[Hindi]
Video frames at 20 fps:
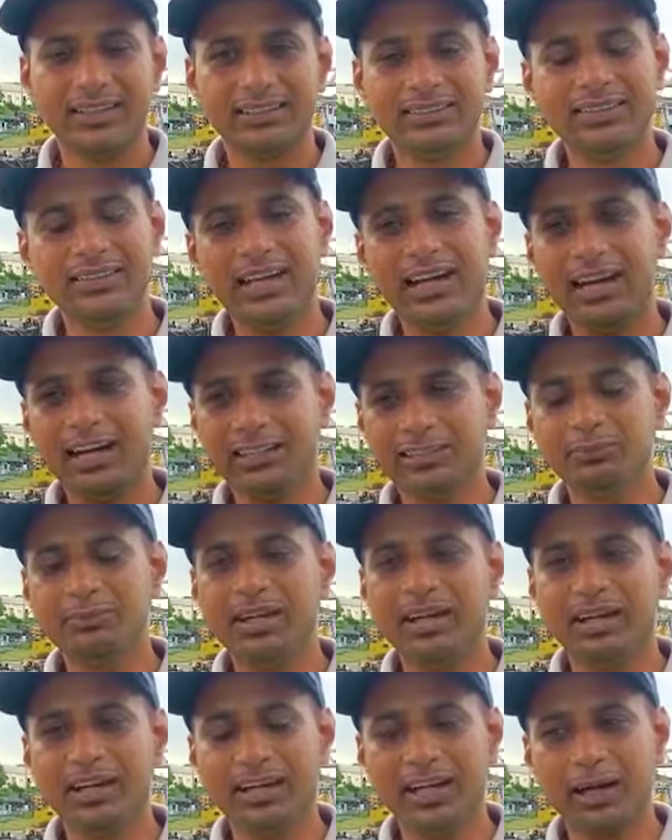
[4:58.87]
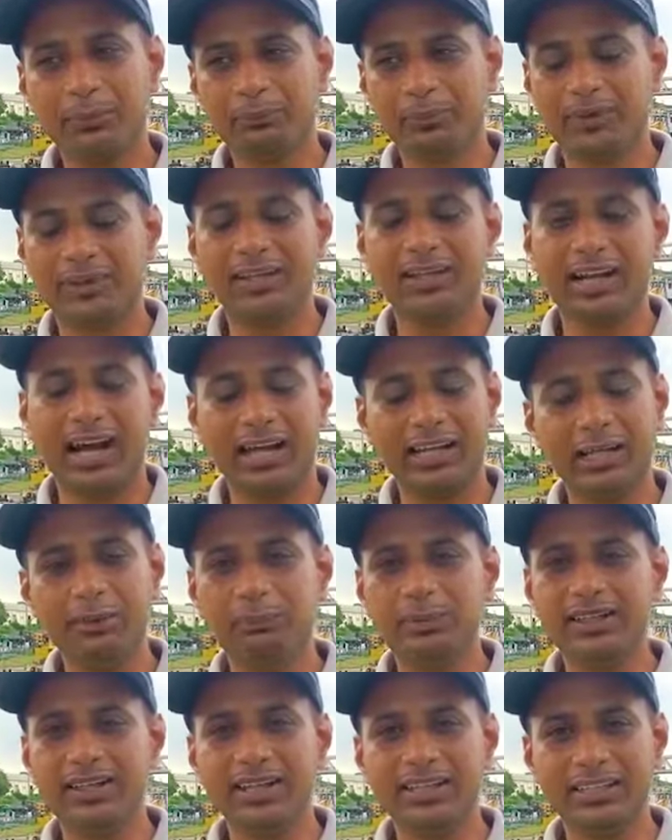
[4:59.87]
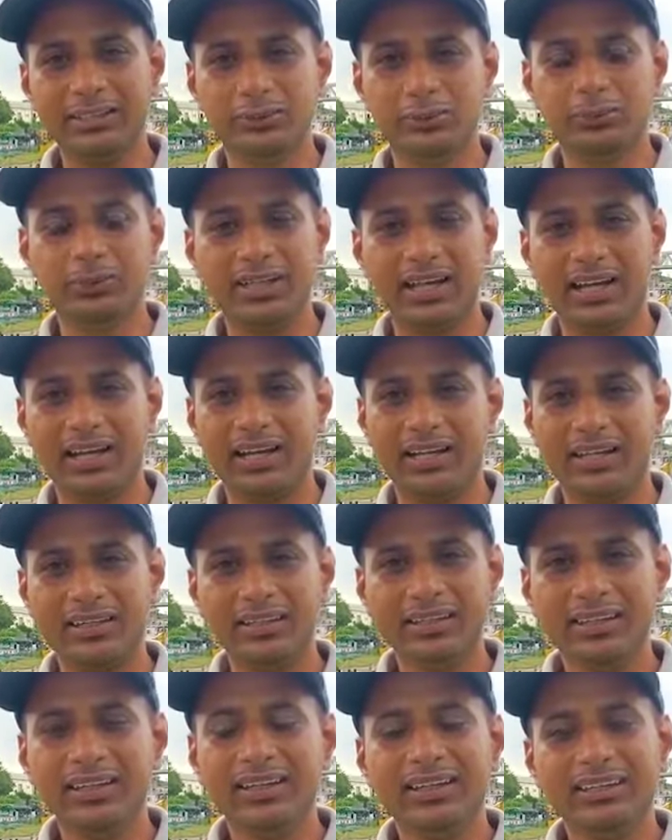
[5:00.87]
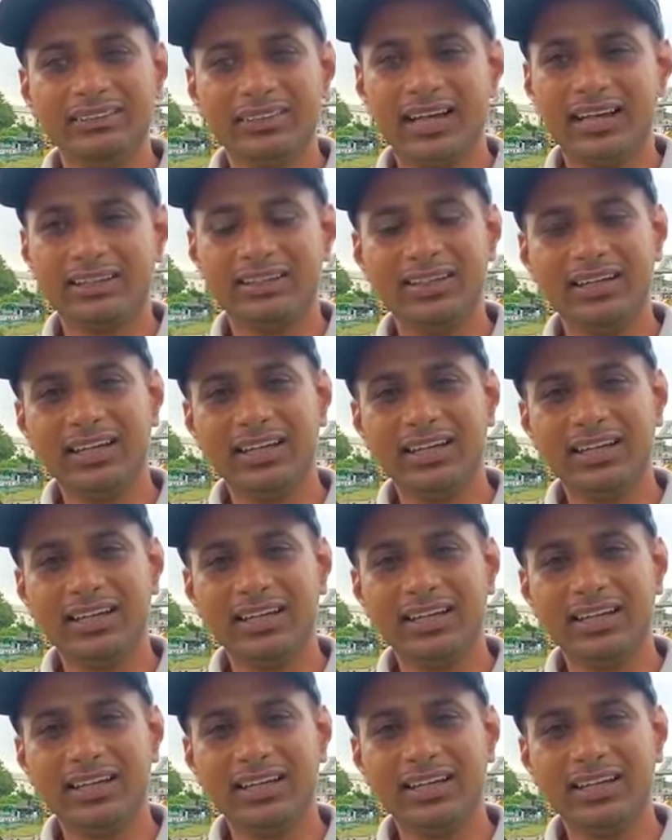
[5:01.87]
जी हाँ इसमें अगर आप खाने पीने की सुविधा चाहते